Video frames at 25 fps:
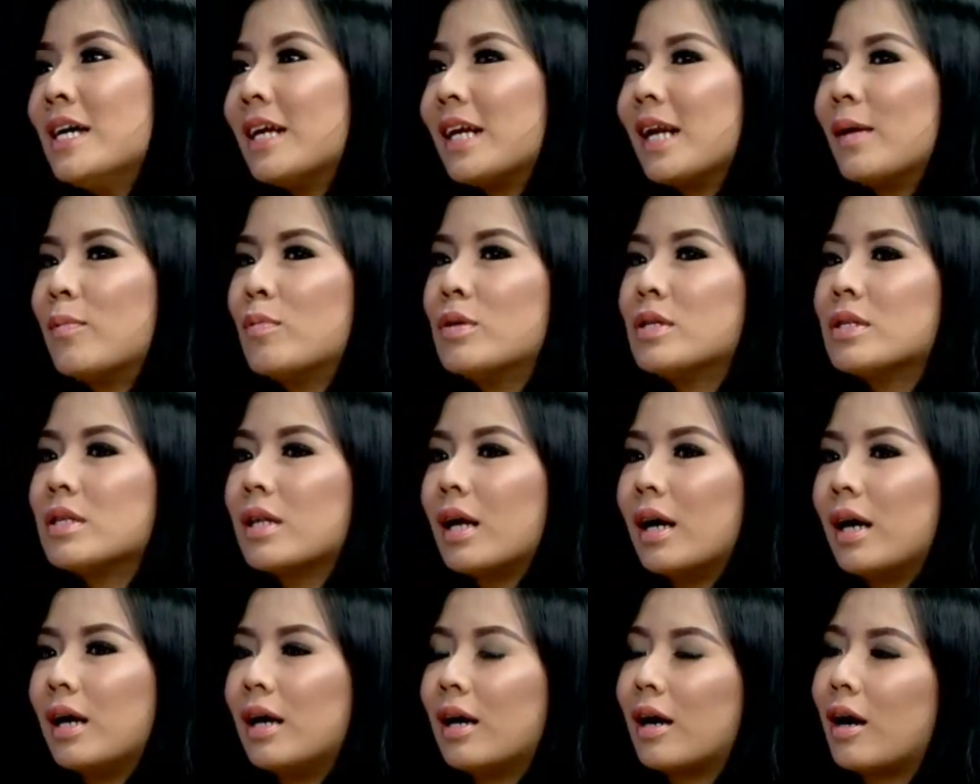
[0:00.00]
Namun
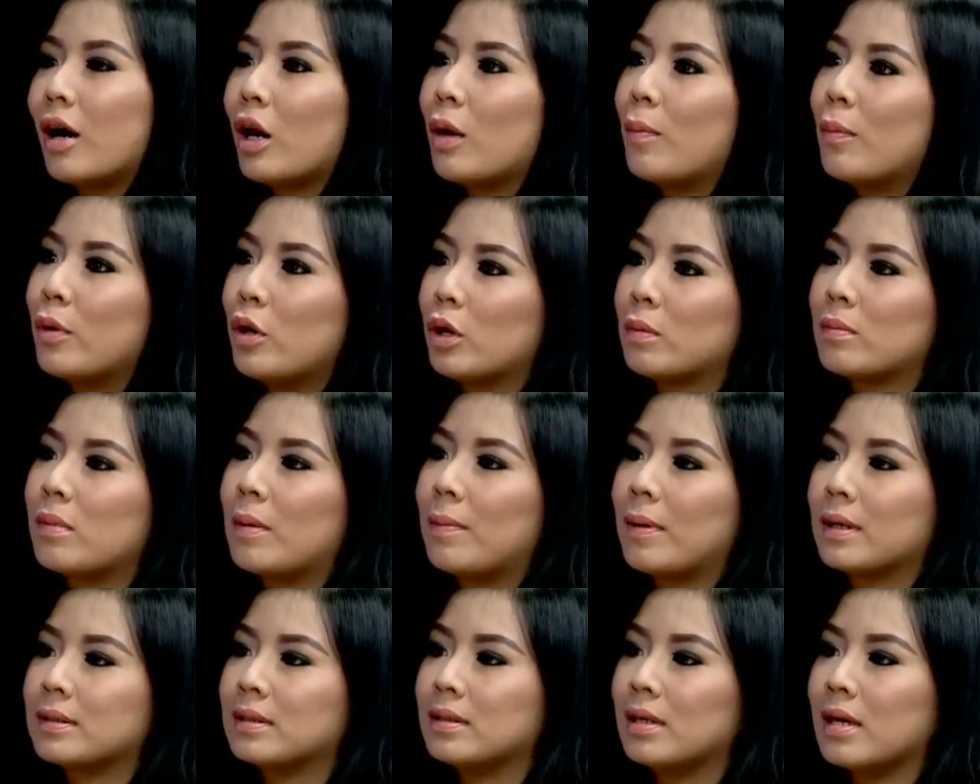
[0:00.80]
uh, kalau menurut
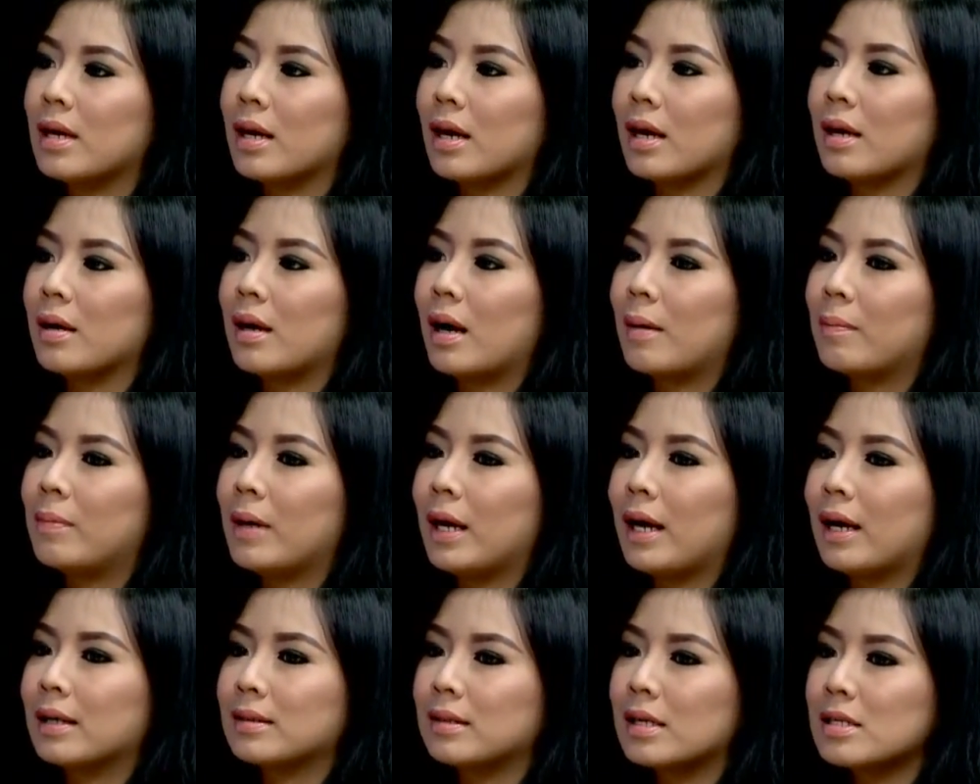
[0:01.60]
Bapak sendiri,
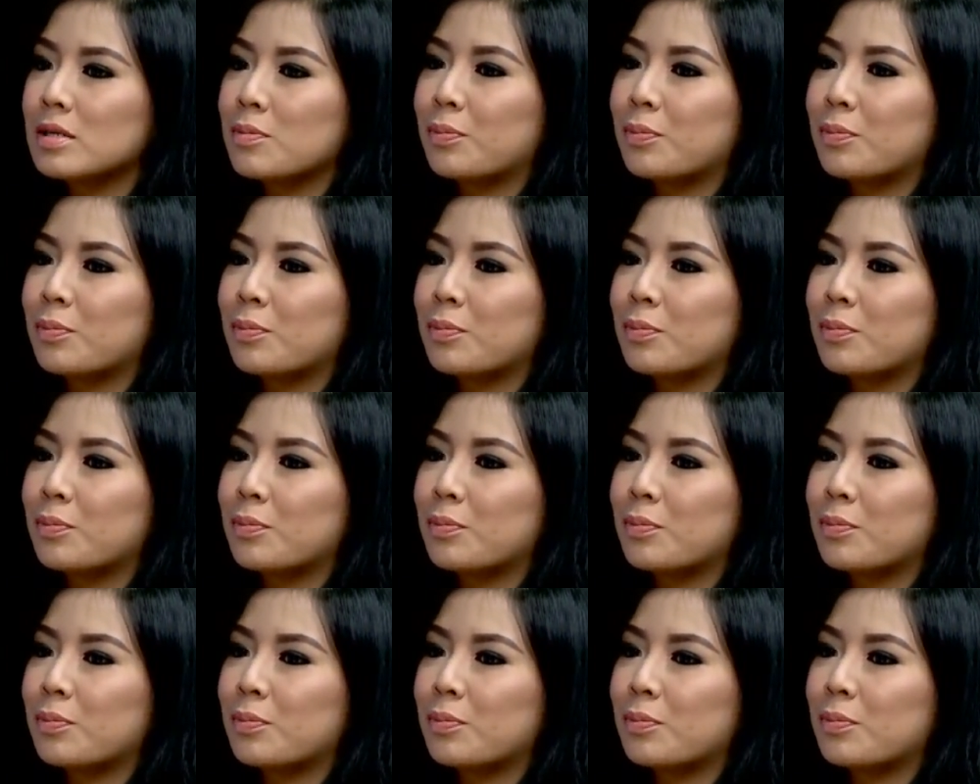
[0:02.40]
aplikasi hmm.